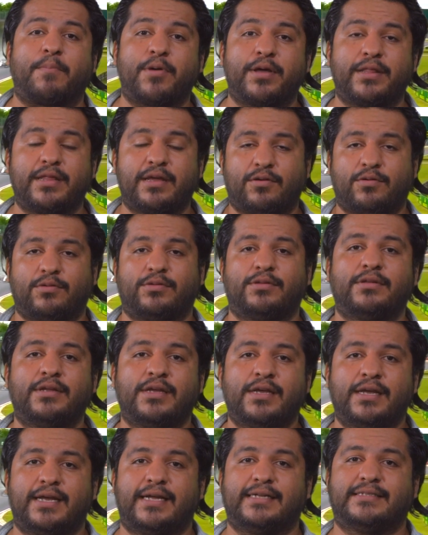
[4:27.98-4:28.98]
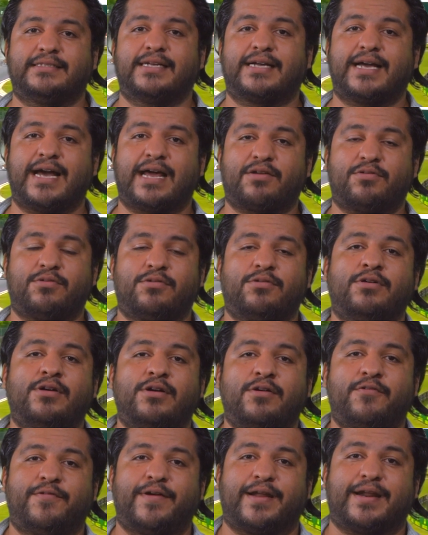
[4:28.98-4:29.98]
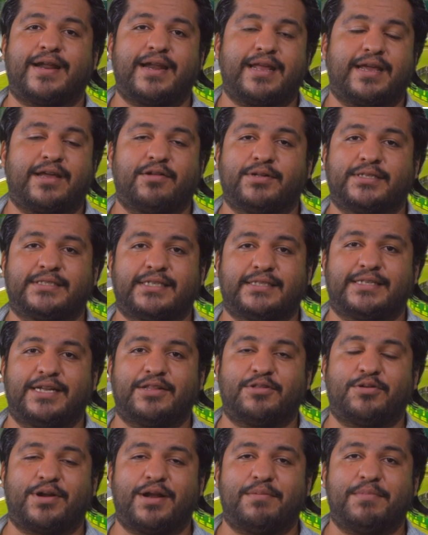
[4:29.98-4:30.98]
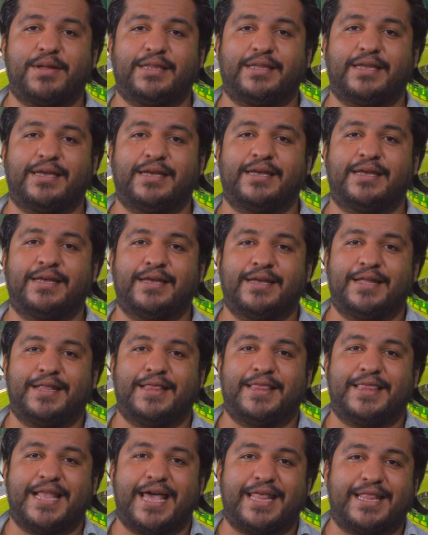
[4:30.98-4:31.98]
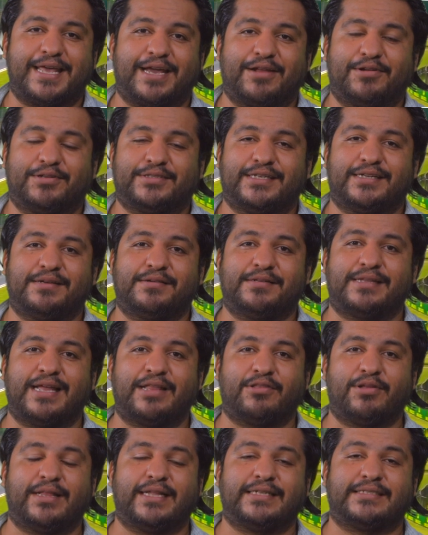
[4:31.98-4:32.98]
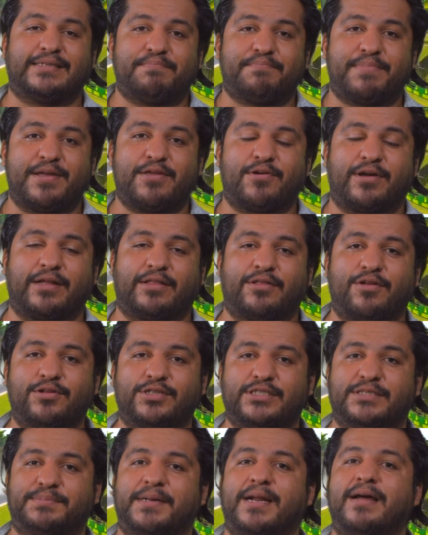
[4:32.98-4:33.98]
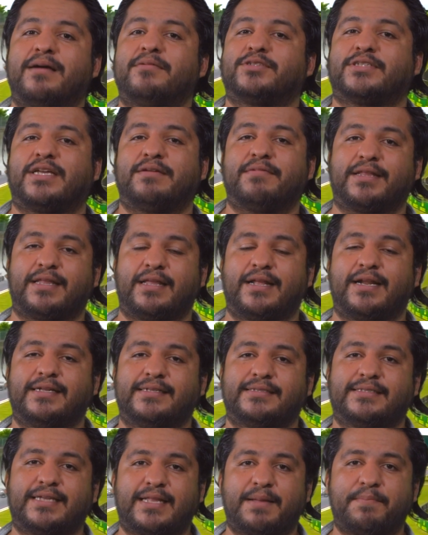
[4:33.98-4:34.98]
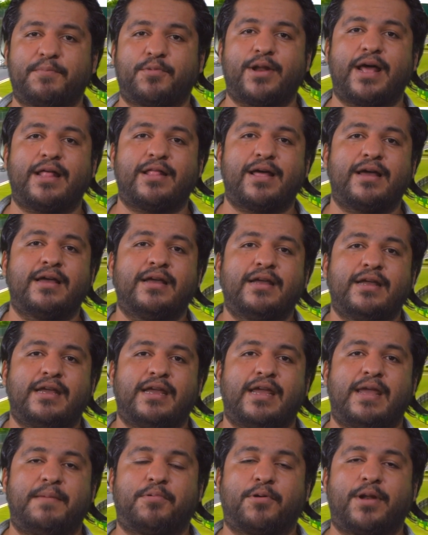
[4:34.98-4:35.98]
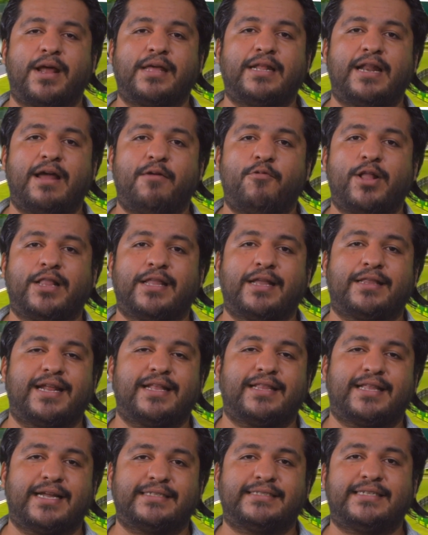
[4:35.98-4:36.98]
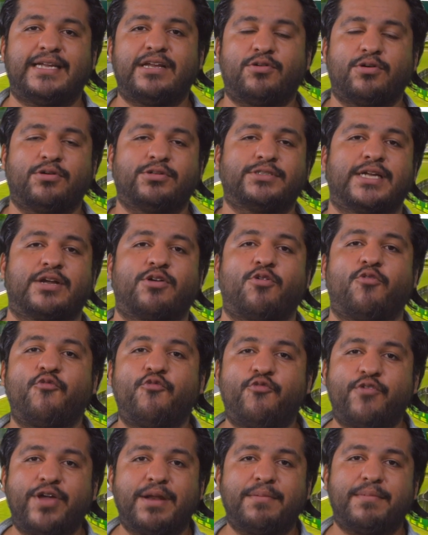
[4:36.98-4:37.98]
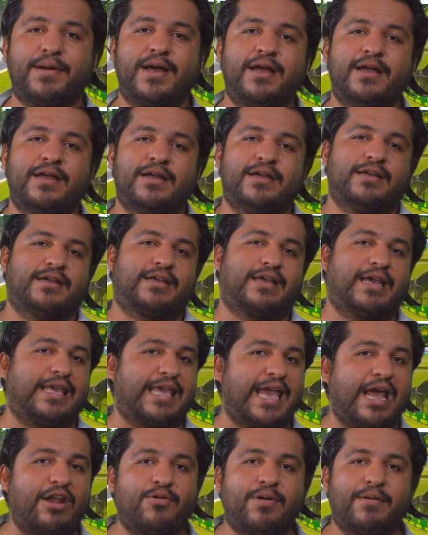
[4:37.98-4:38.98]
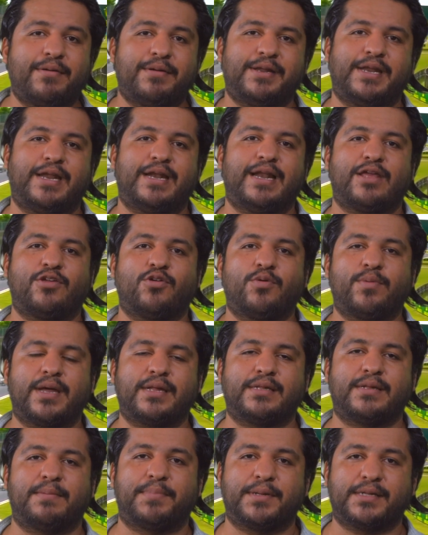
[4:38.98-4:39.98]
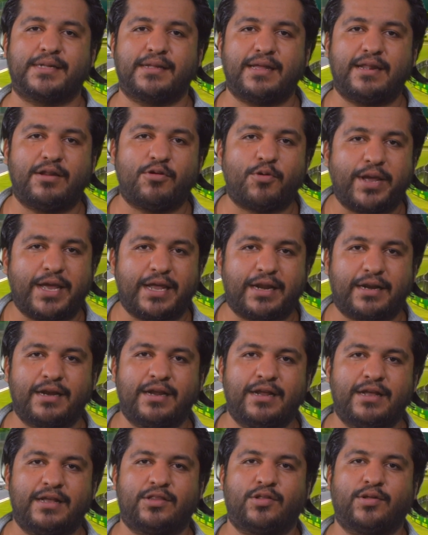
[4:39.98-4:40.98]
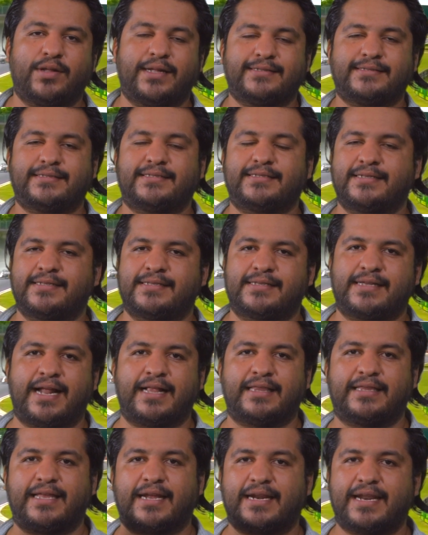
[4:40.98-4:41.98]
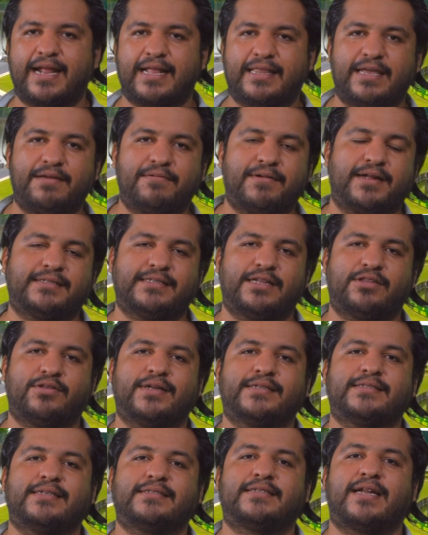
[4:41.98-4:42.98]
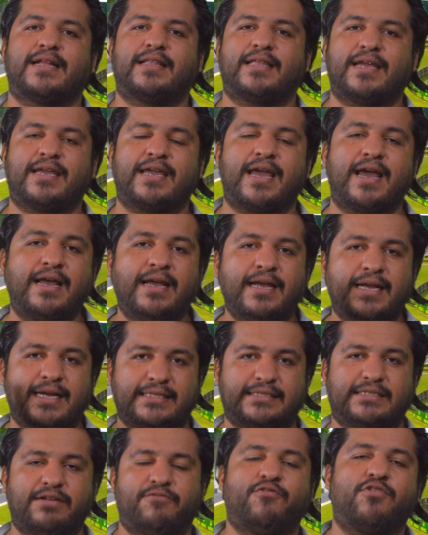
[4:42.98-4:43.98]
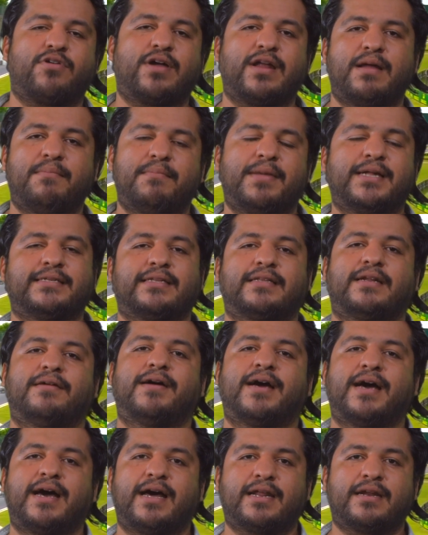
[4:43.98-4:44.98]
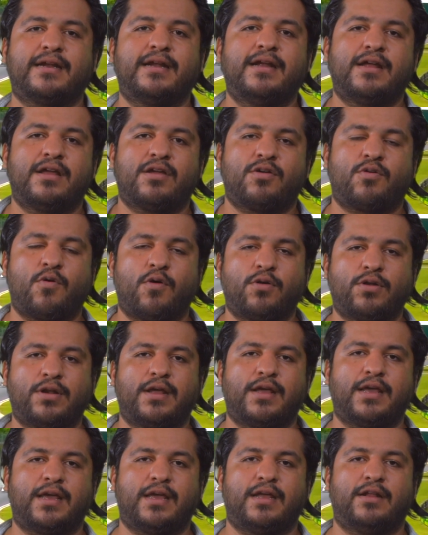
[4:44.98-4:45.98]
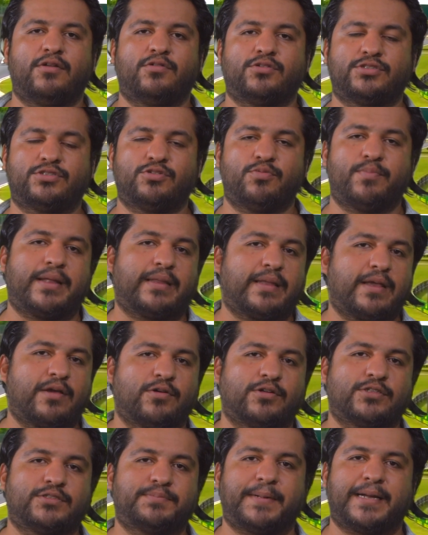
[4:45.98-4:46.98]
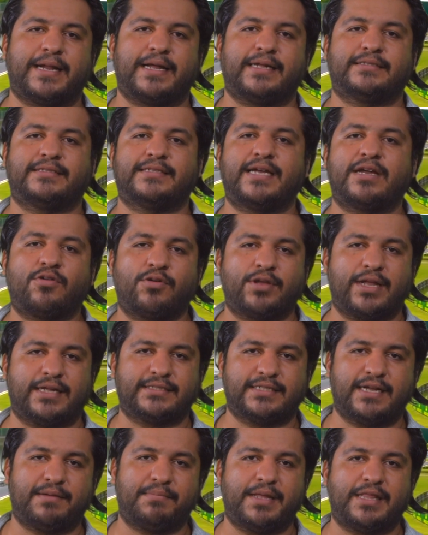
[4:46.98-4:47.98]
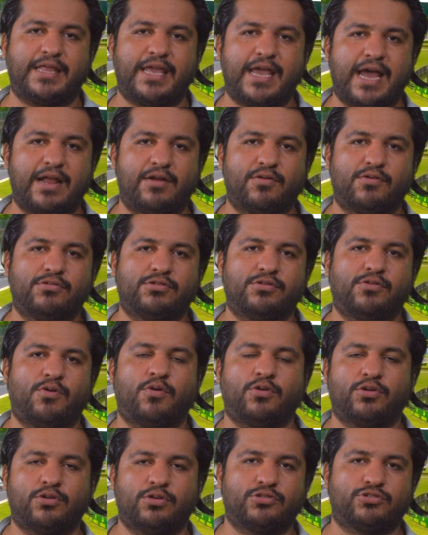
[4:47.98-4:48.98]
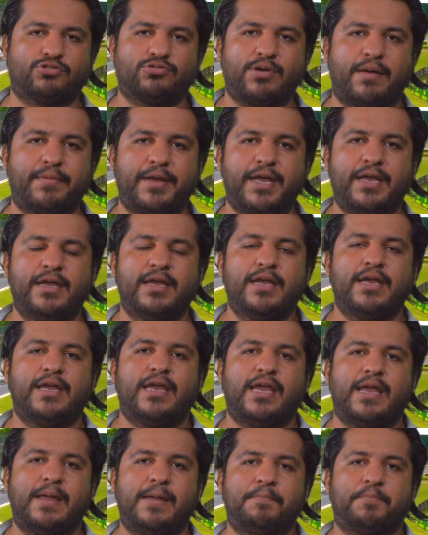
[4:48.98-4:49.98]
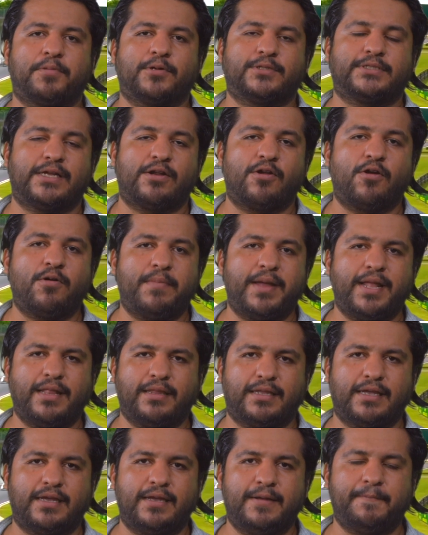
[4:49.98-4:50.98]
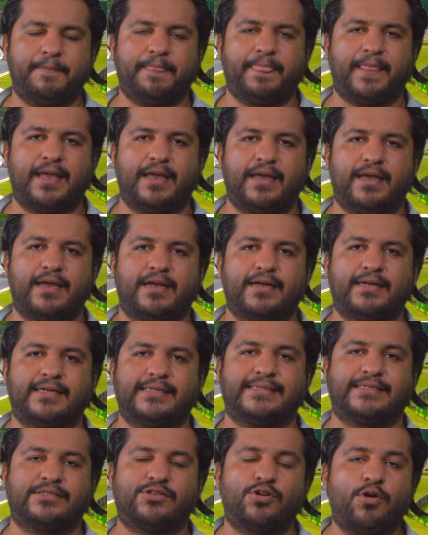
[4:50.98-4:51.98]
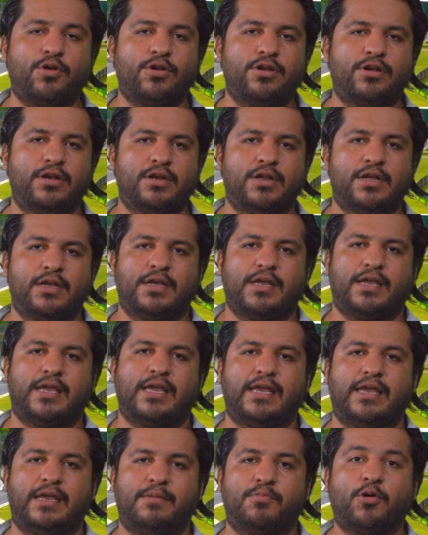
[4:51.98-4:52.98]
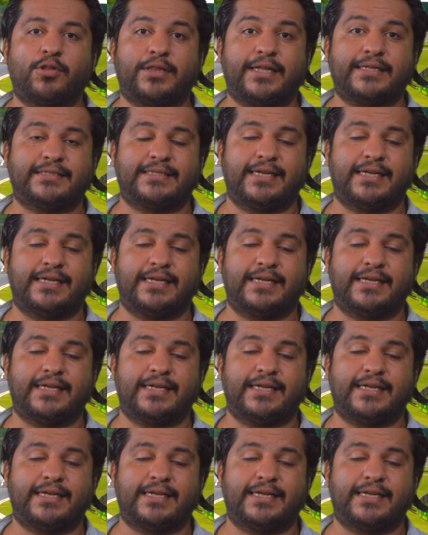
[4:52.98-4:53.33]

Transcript: puede con este carro Ferrari que no está haciendo realmente nada, que no está dando el desempeño que todos esperábamos que iba a tener en esta temporada. Y por ahí de la vuelta 35 se confirma que ya no va a venir la lluvia, se empieza a diluir todas esas alternativas y toda esa estrategia y se enfocan a más a trabajar con eh, los neumáticos para seco, ya sea mediano o suave. Y posteriormente, eh, Stroll y Botas